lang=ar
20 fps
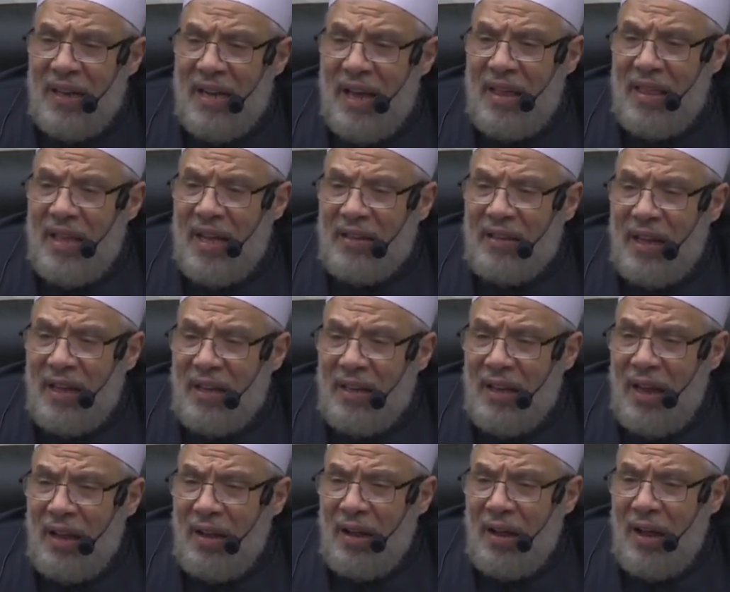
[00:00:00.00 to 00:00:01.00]
إذا
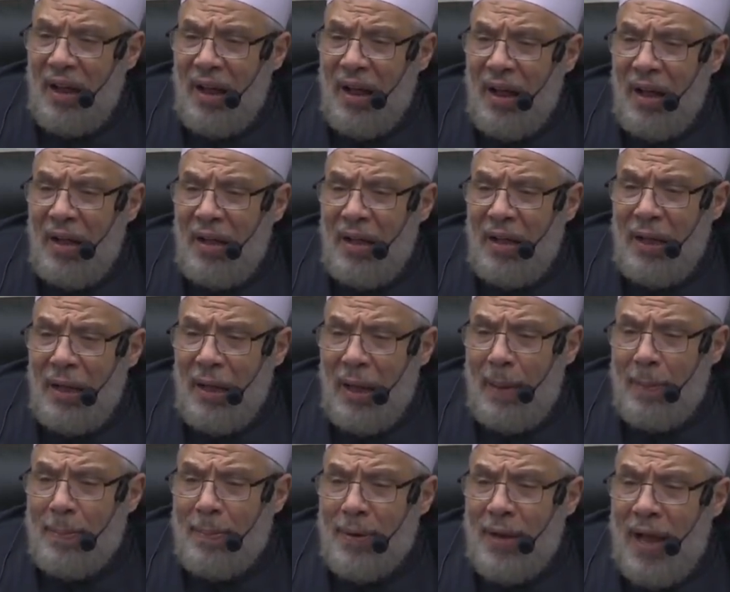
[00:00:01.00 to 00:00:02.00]
طلقها
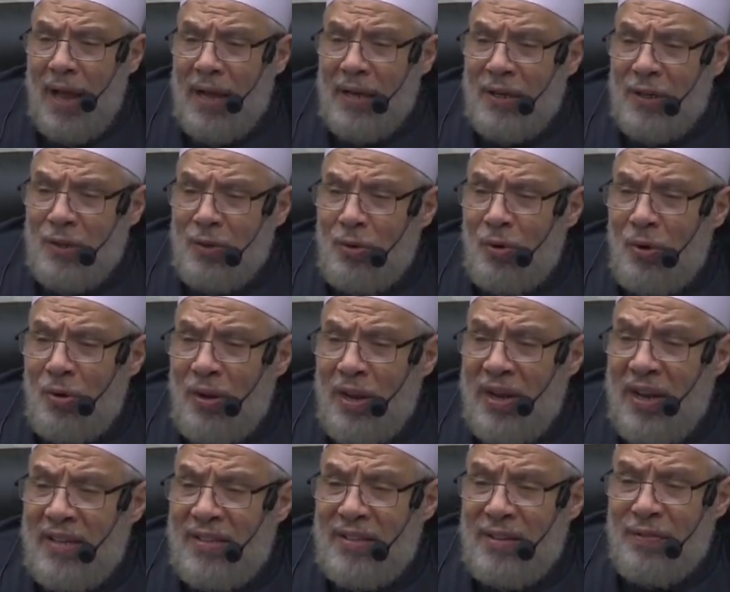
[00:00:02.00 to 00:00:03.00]
قبل أن
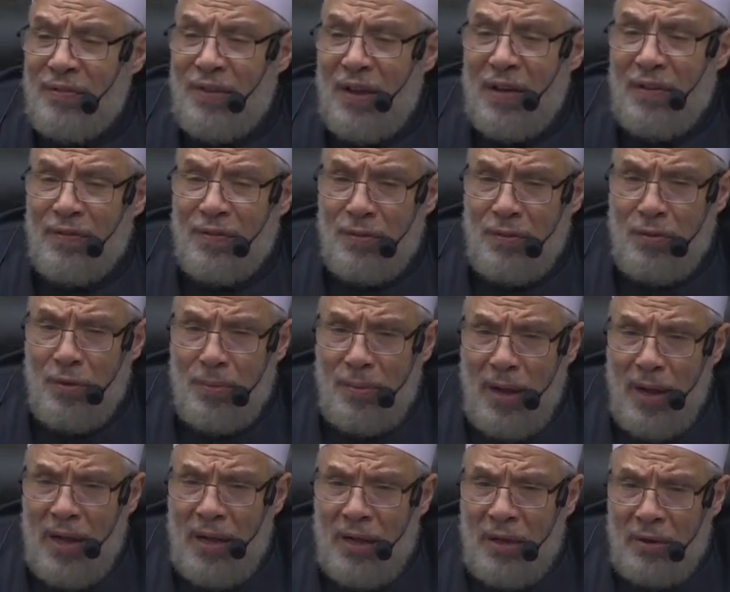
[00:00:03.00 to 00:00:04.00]
يعلن
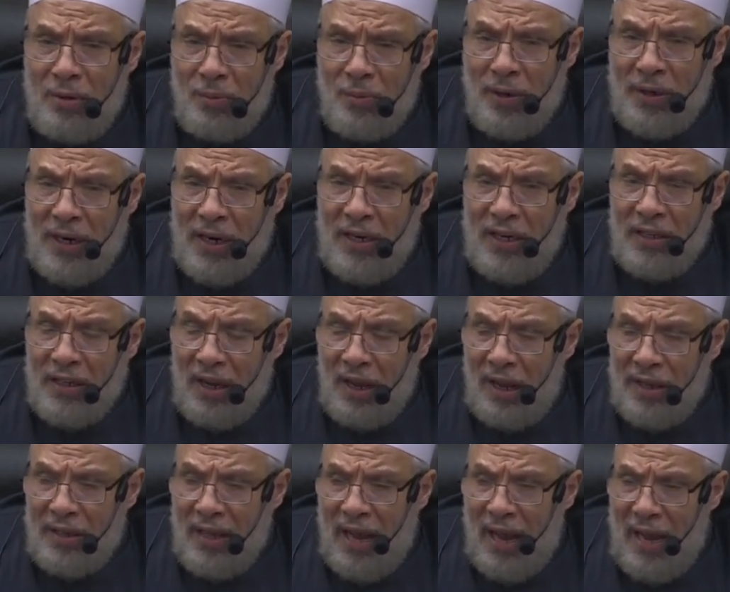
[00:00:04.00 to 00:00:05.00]
زفافهما وكانت
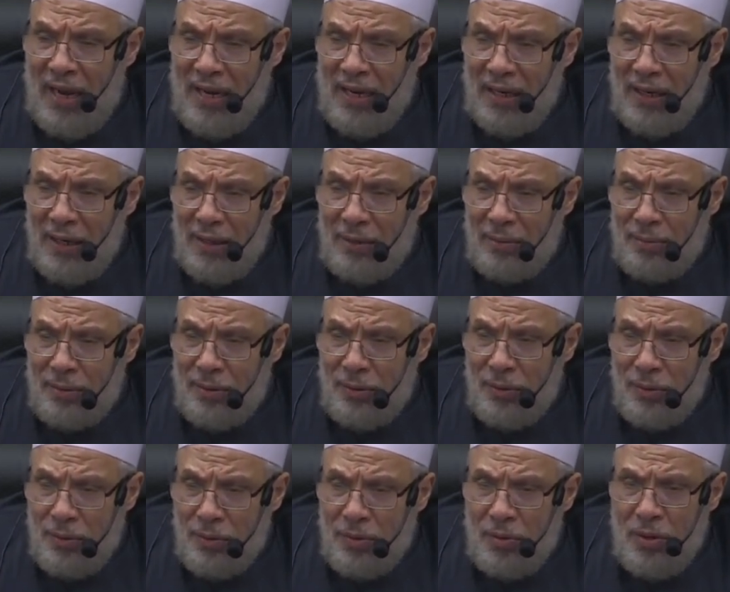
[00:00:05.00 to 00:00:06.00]
قد علقت
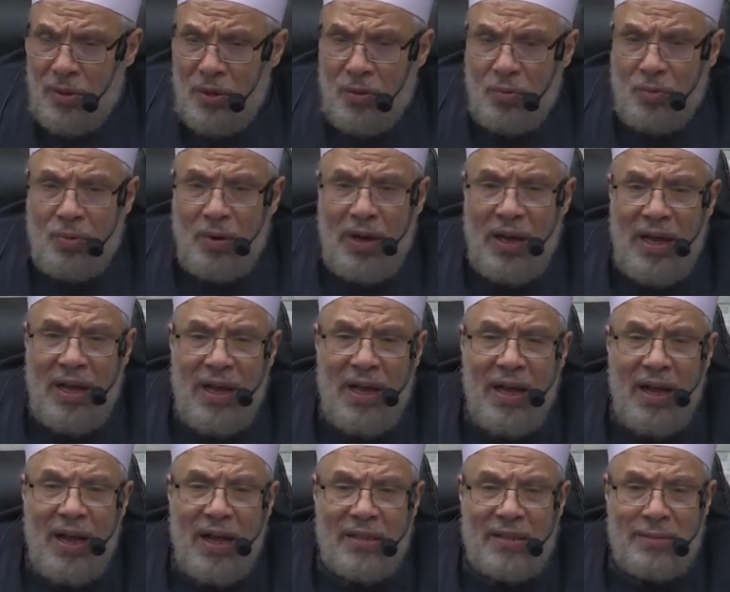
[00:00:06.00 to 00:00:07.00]
منه
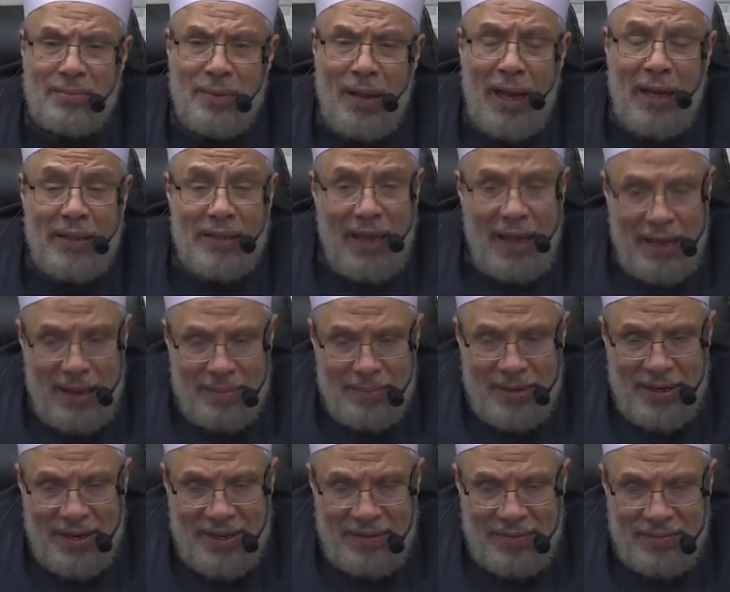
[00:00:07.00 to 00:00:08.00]
وأصبحت
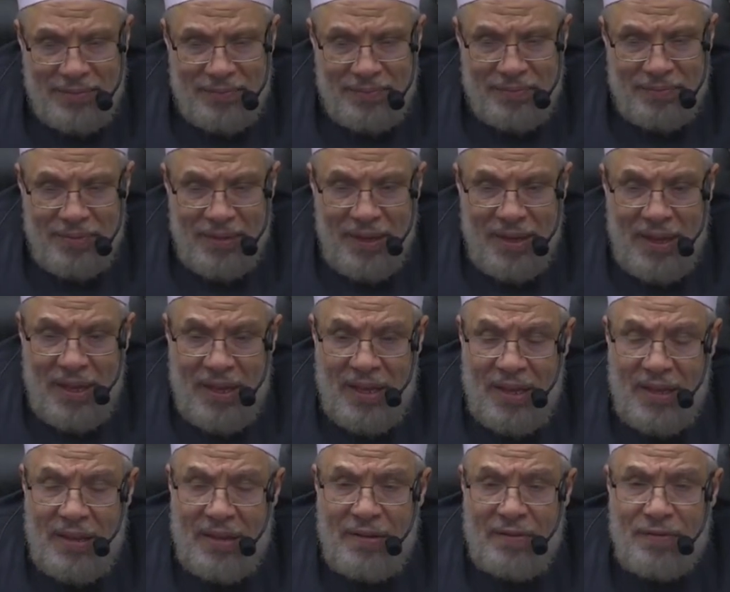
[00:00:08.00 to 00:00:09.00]
حاملا
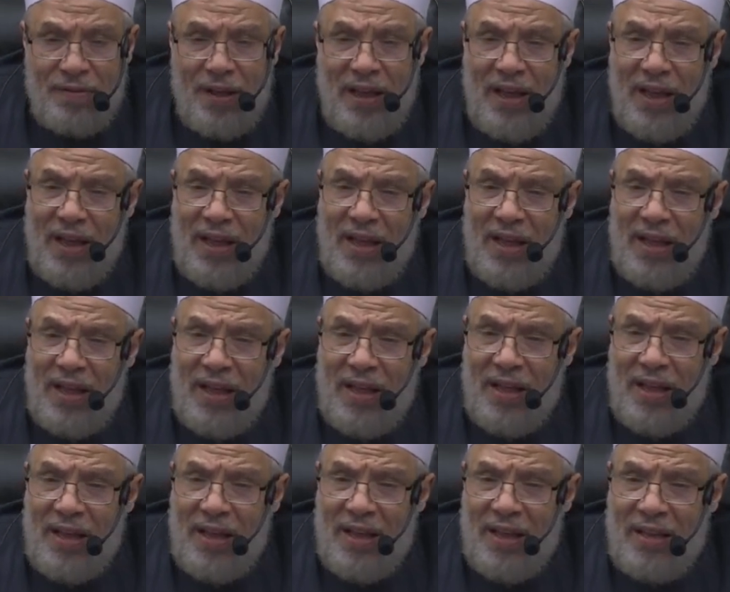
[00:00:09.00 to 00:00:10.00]

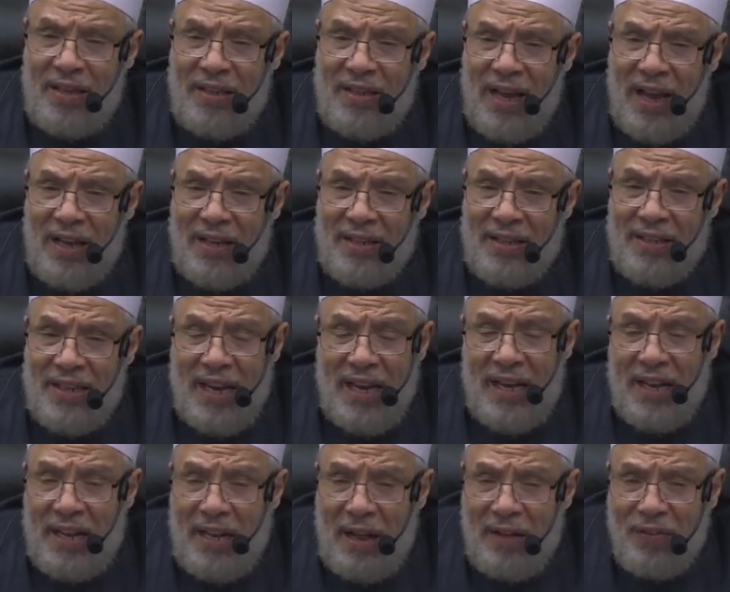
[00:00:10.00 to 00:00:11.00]
فيعني
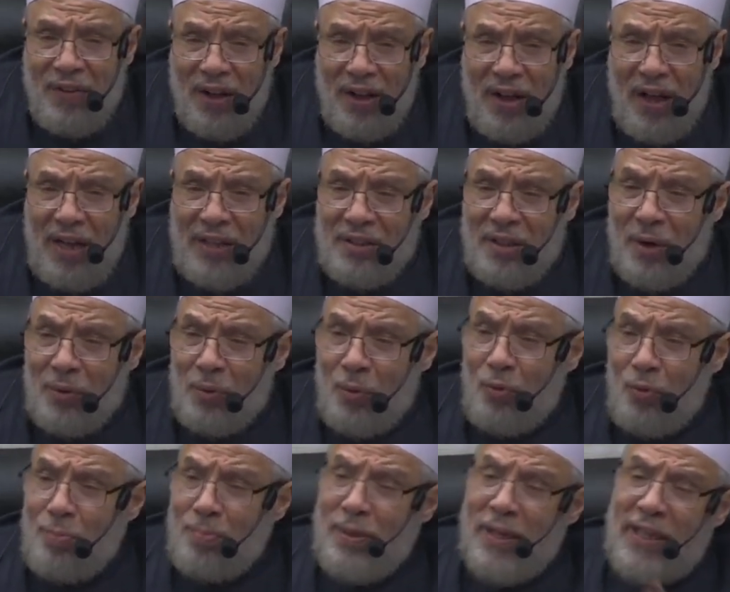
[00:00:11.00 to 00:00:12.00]
النفقة
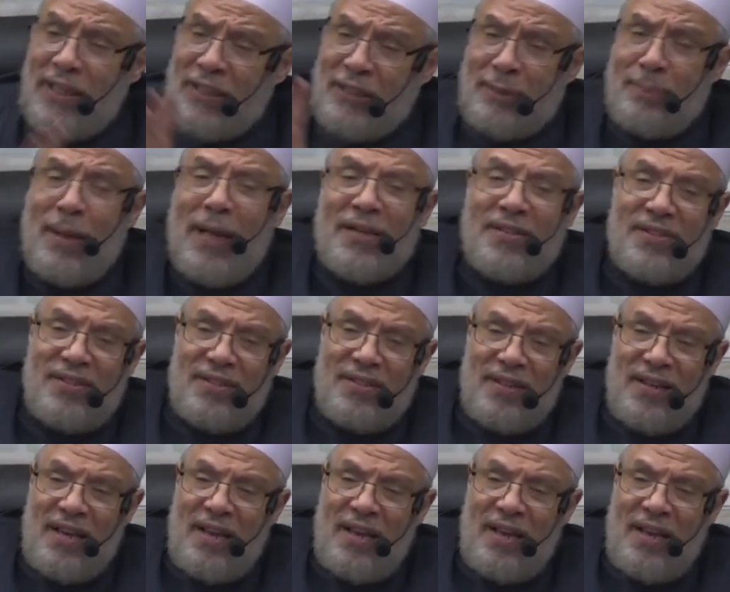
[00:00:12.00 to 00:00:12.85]
تكون بالاحتباس